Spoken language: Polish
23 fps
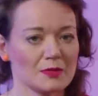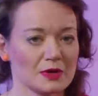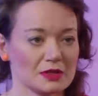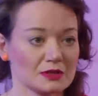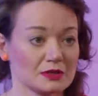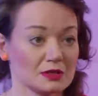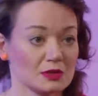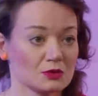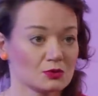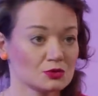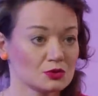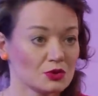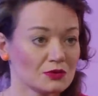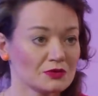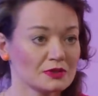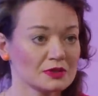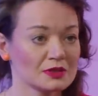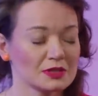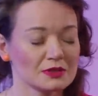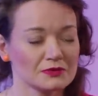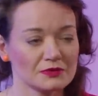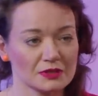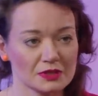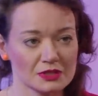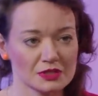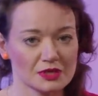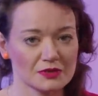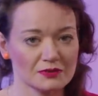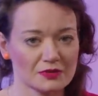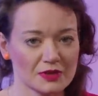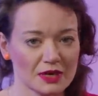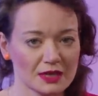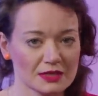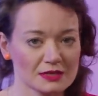Partia Ludowa,
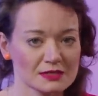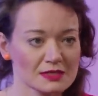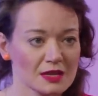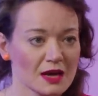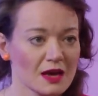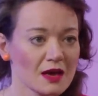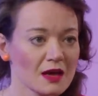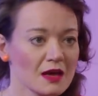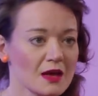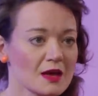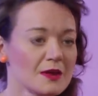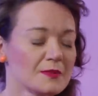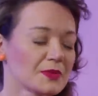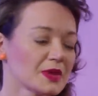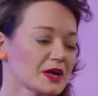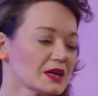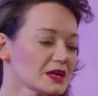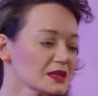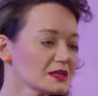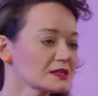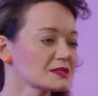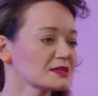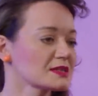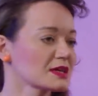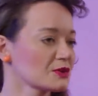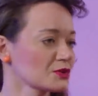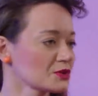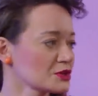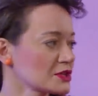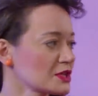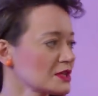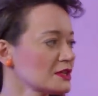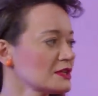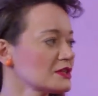największa frakcja, no ale jest
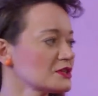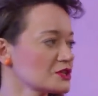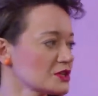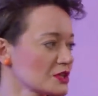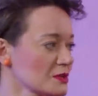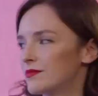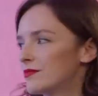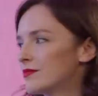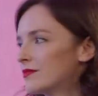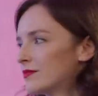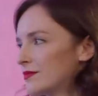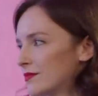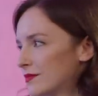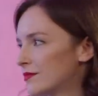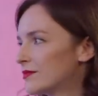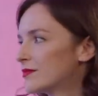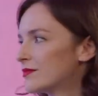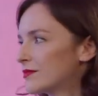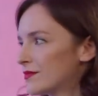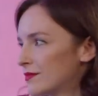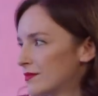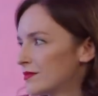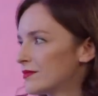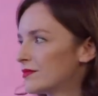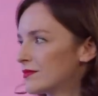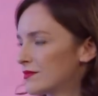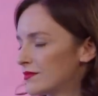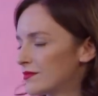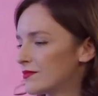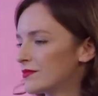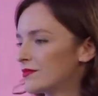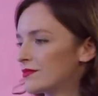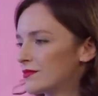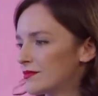zagrożenie, że być może
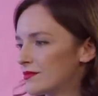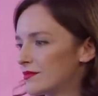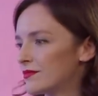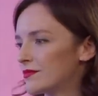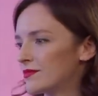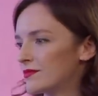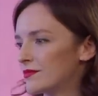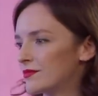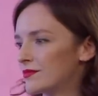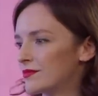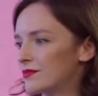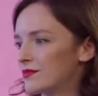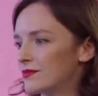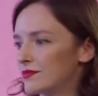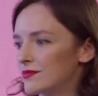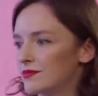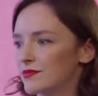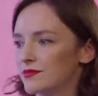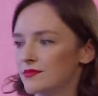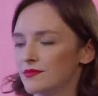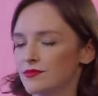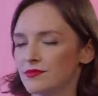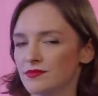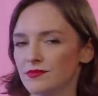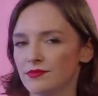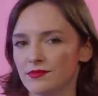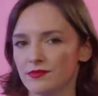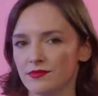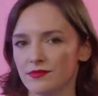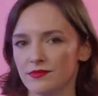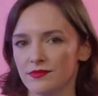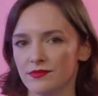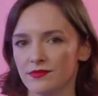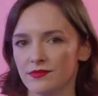to socjaliści wygrają w
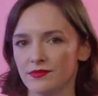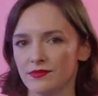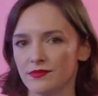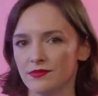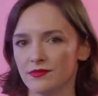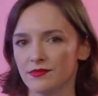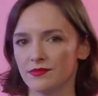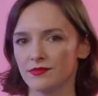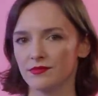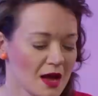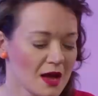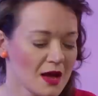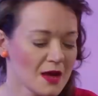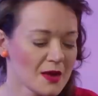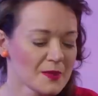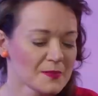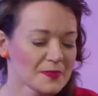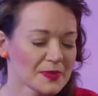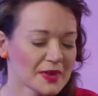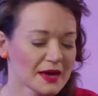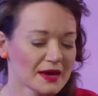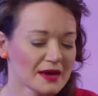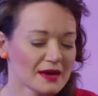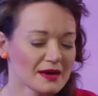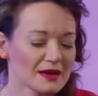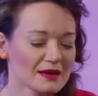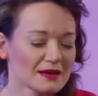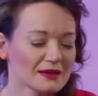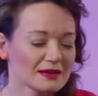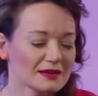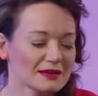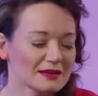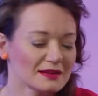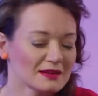najbliższych wyborach.
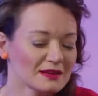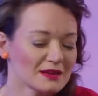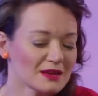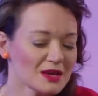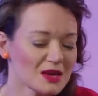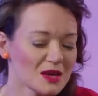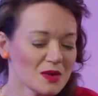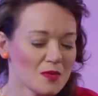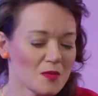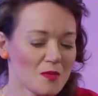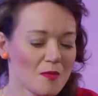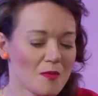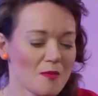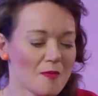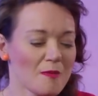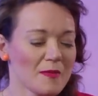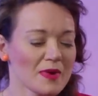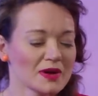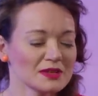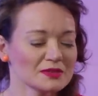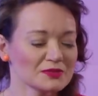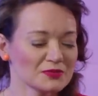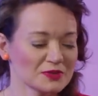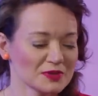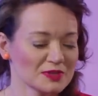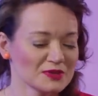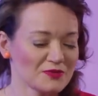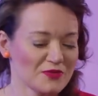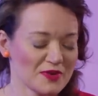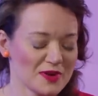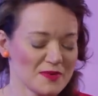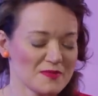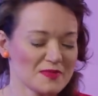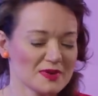E, I Manfred
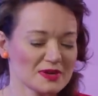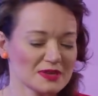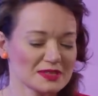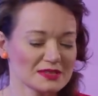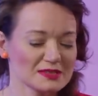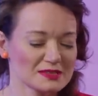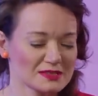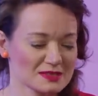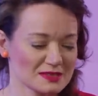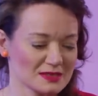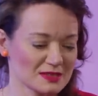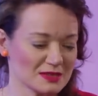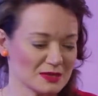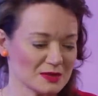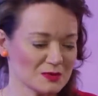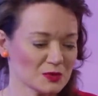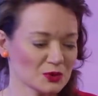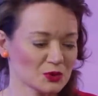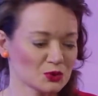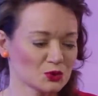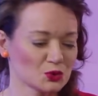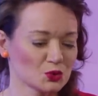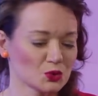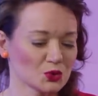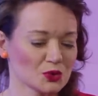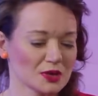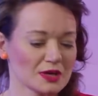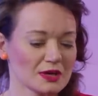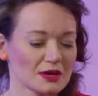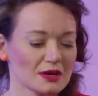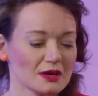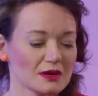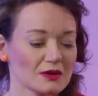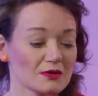Weber jest tym,
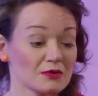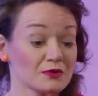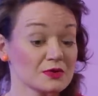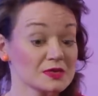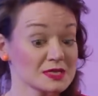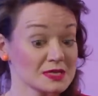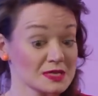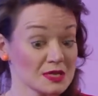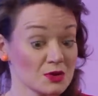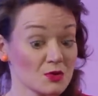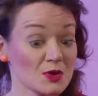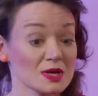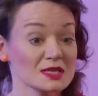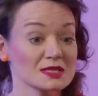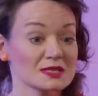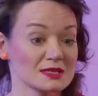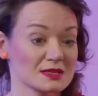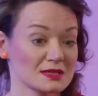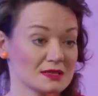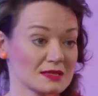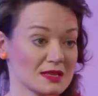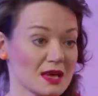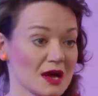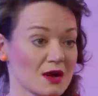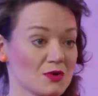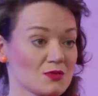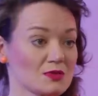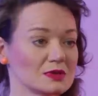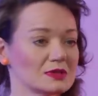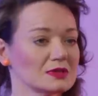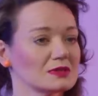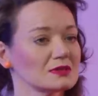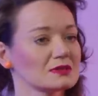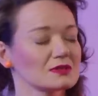który wysyła
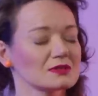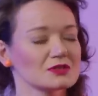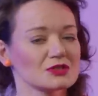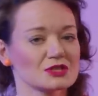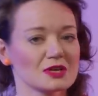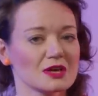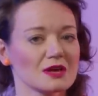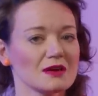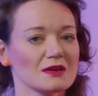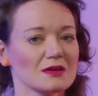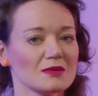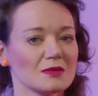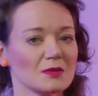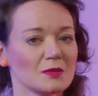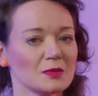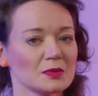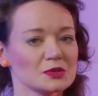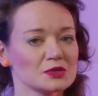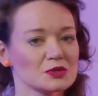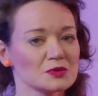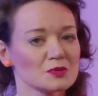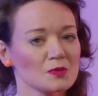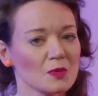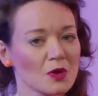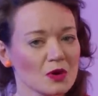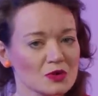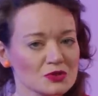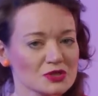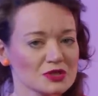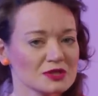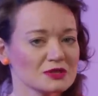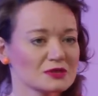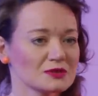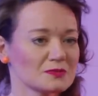sygnały, że być
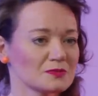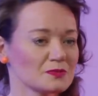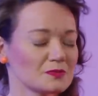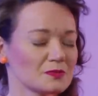może